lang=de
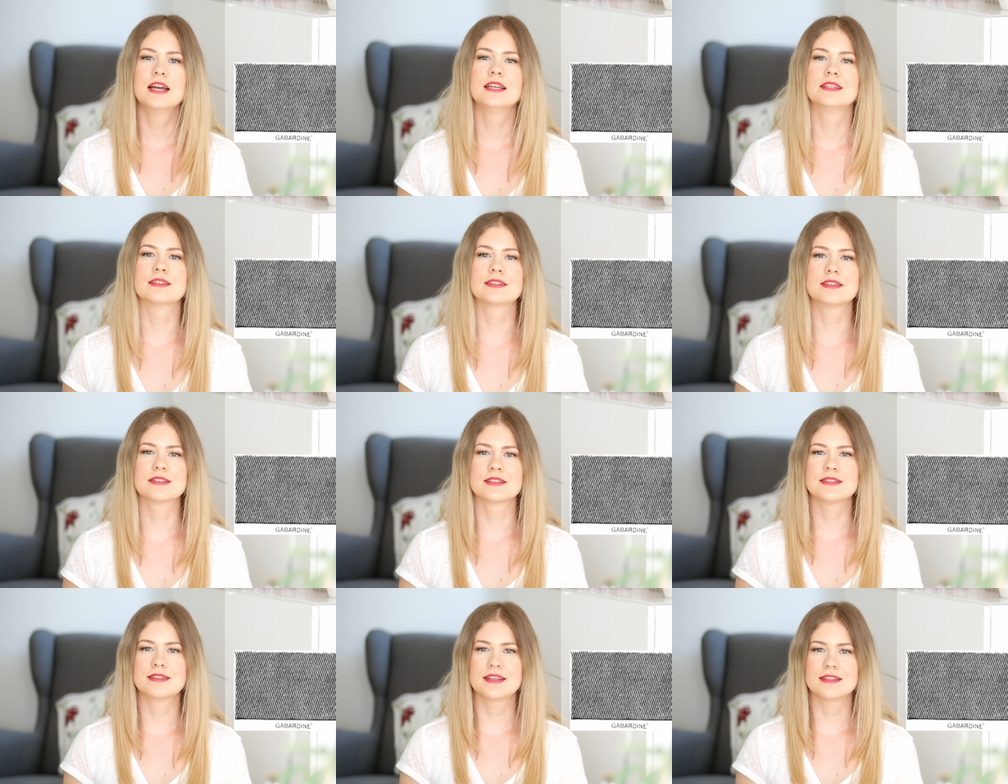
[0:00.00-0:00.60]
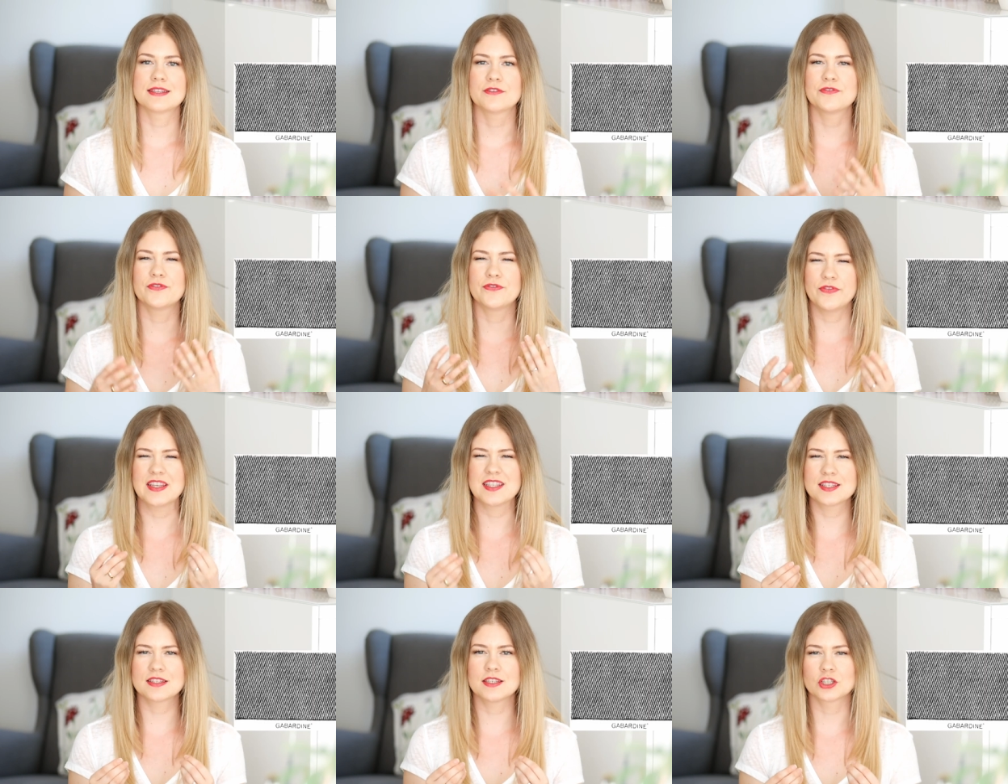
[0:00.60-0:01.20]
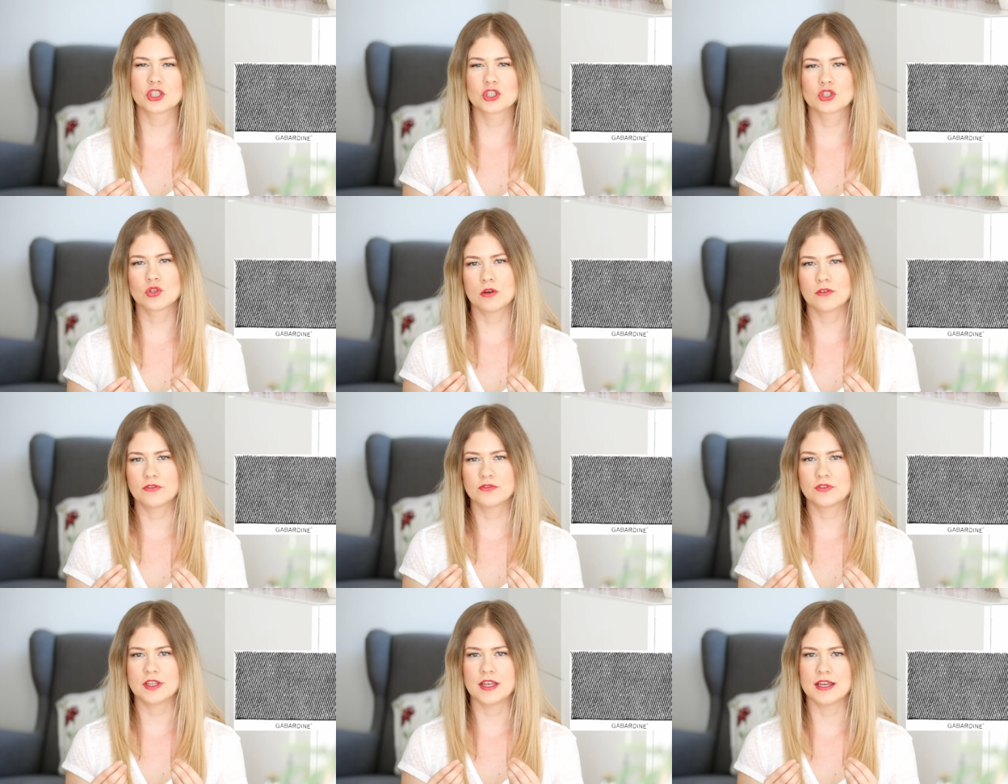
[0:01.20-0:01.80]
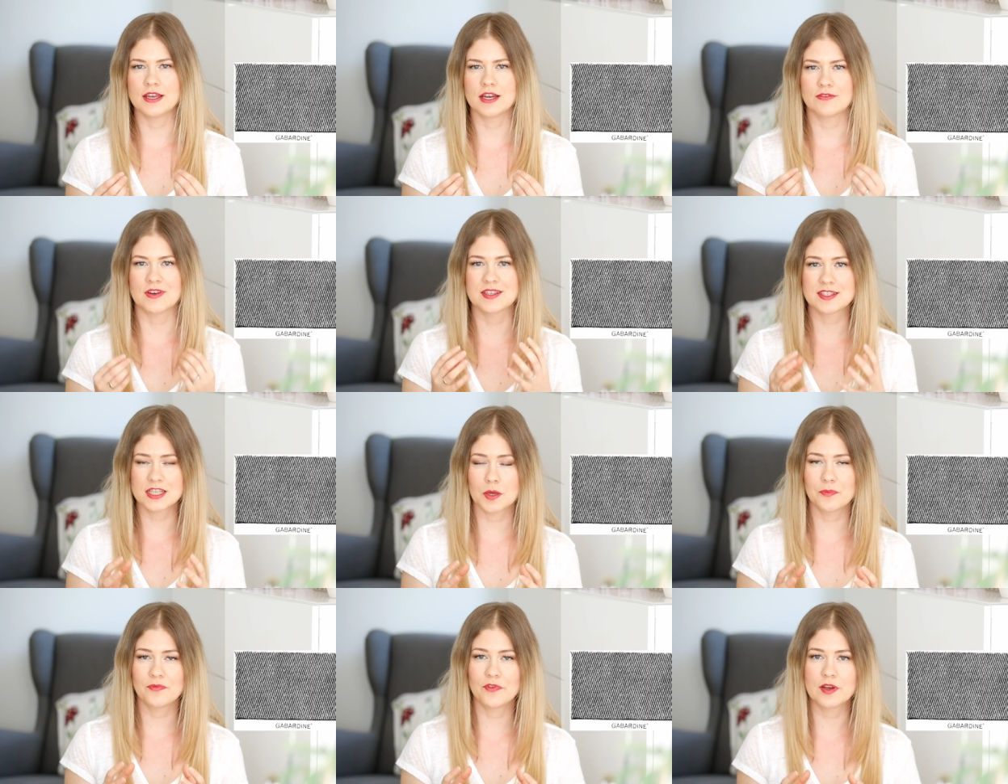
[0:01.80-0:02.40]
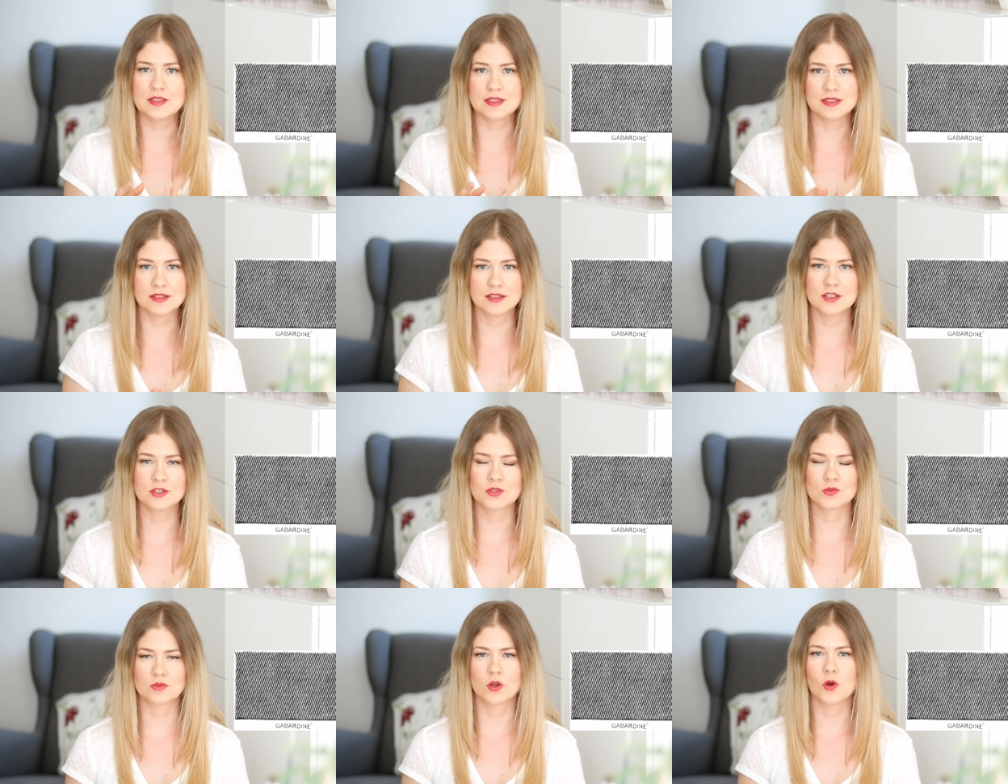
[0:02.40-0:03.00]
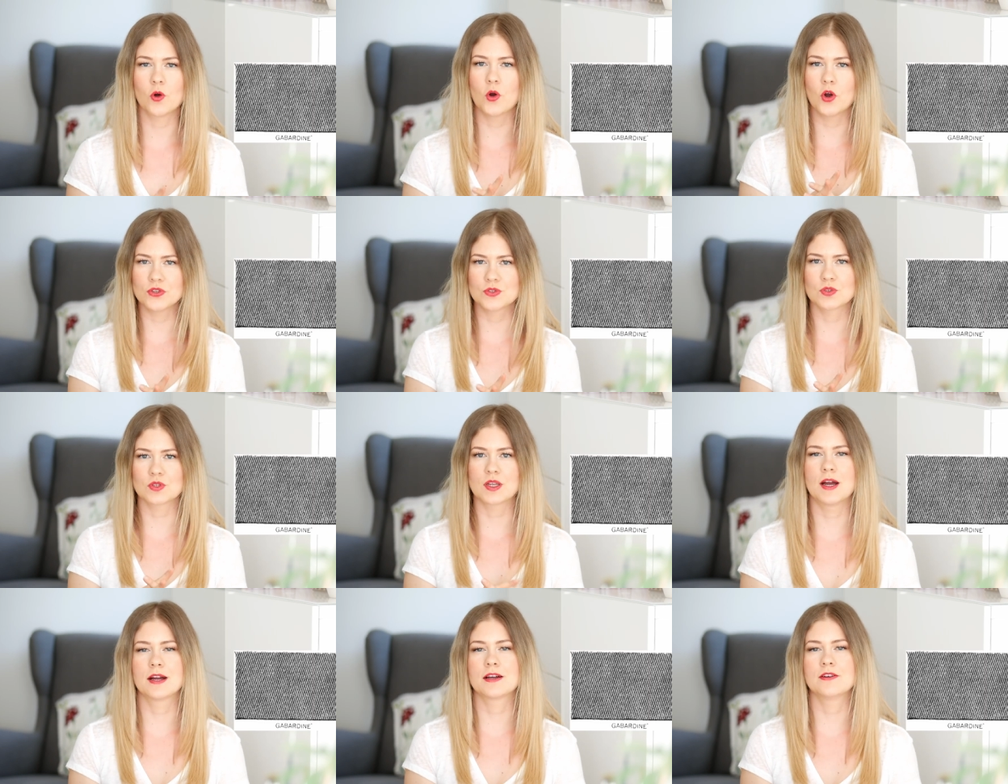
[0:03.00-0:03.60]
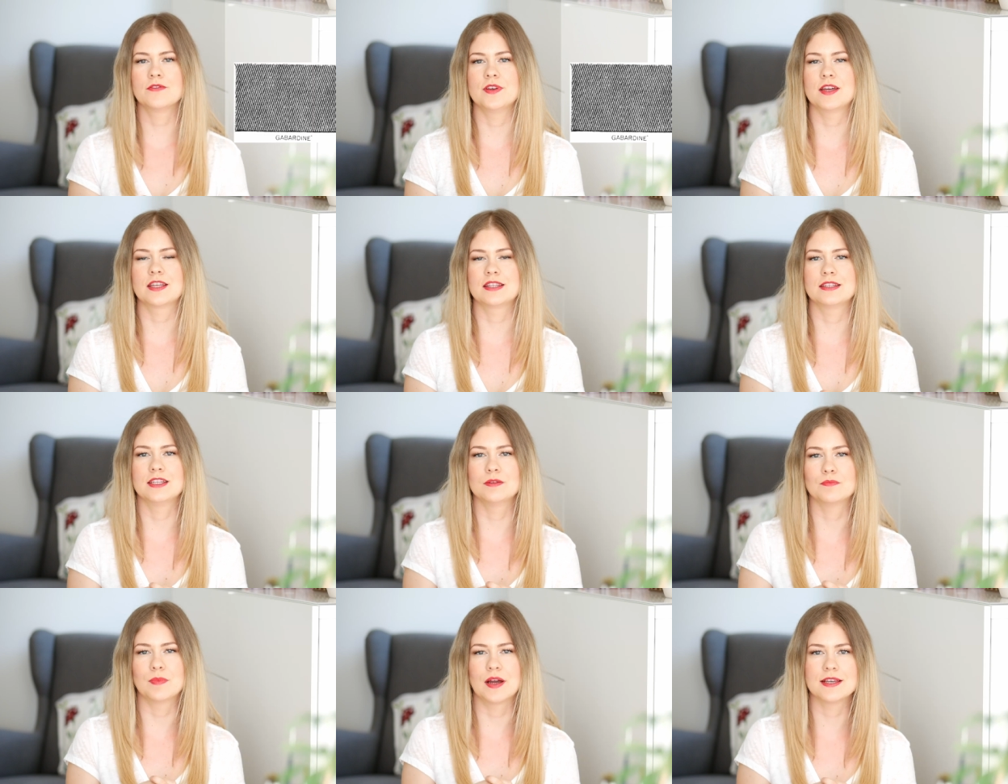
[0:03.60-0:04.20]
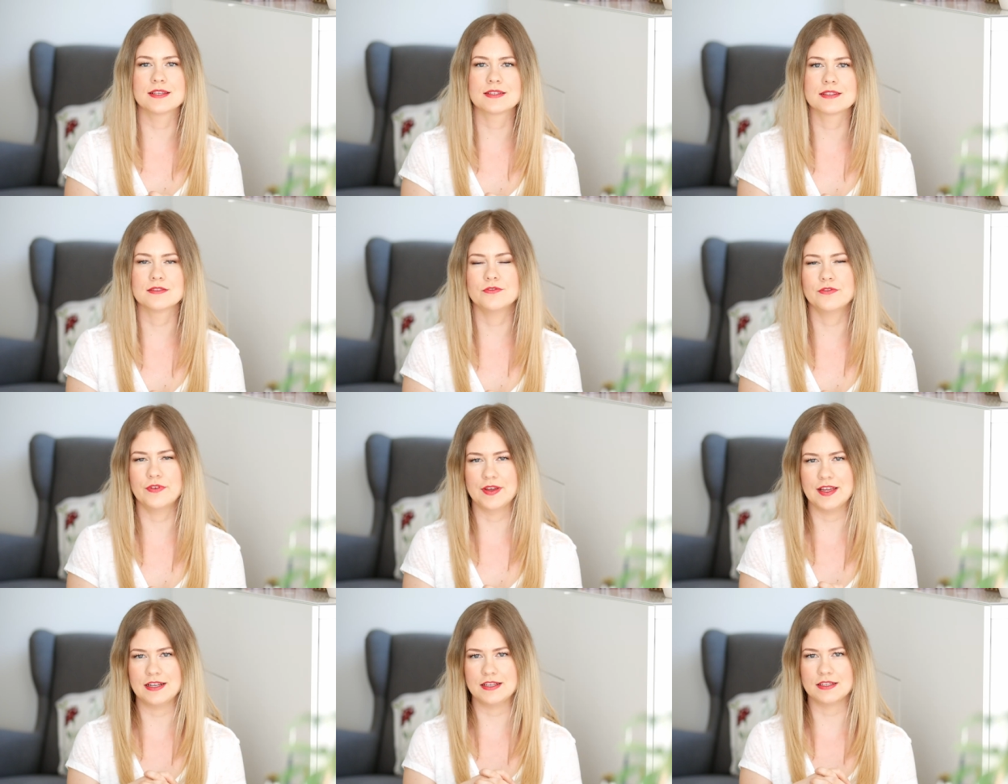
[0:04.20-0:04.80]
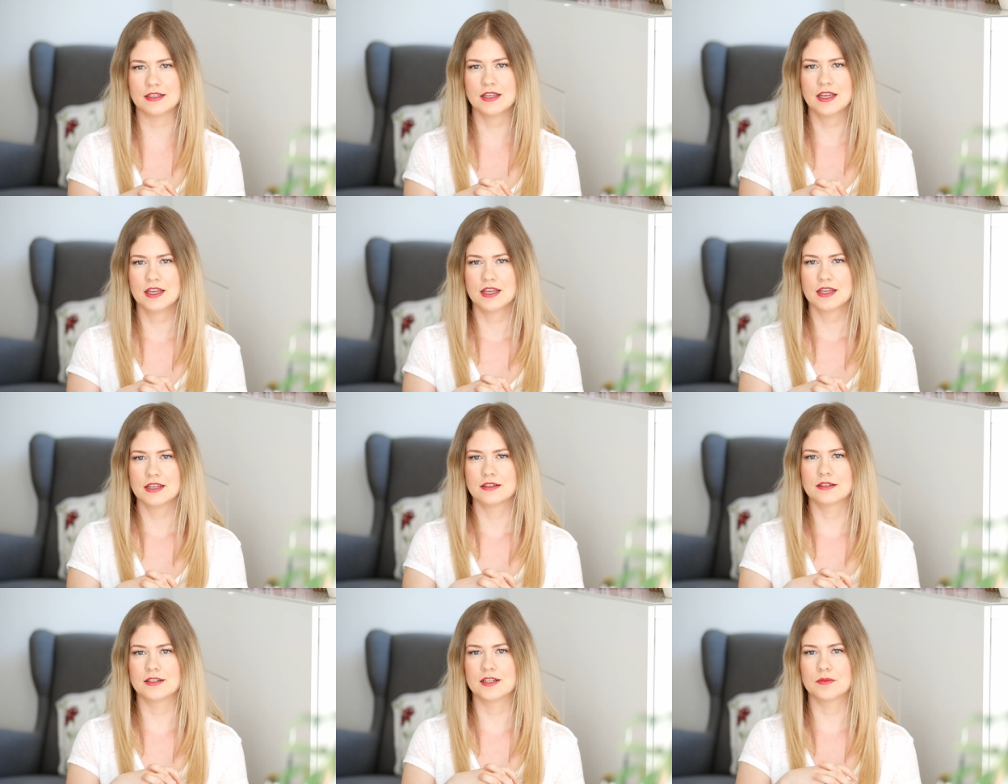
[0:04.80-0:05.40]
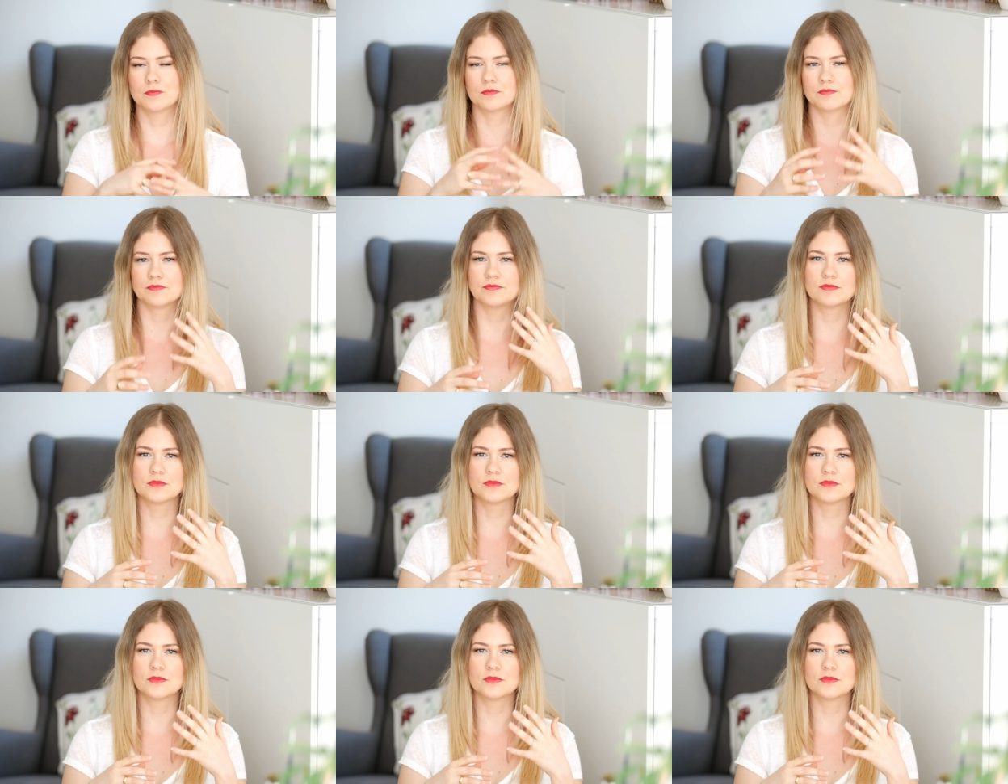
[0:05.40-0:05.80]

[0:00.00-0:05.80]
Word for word: Das ist ein sehr, sehr fester Stoff, der wasserabweisend ist und auch heutzutage werden in den meisten Fällen ähm,